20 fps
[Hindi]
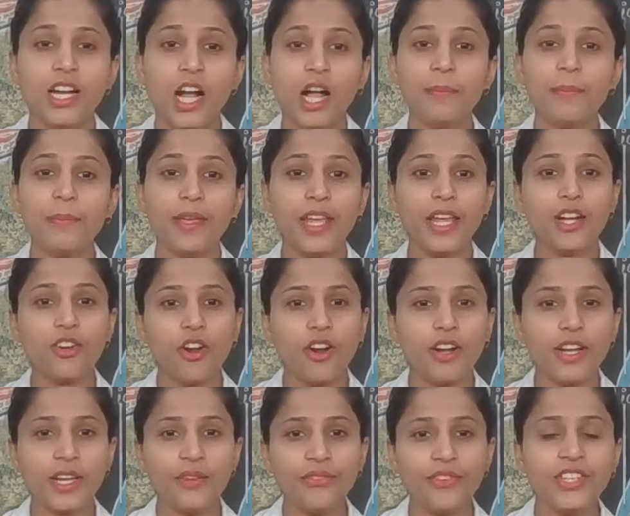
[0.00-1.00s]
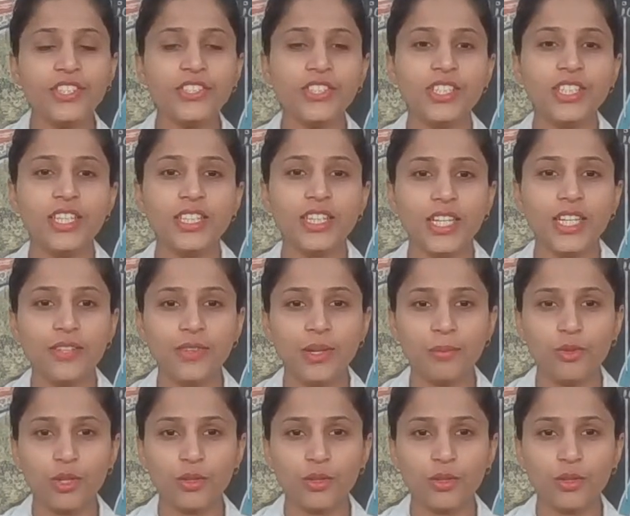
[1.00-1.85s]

अब एक और डेफिनेशन की तरफ हम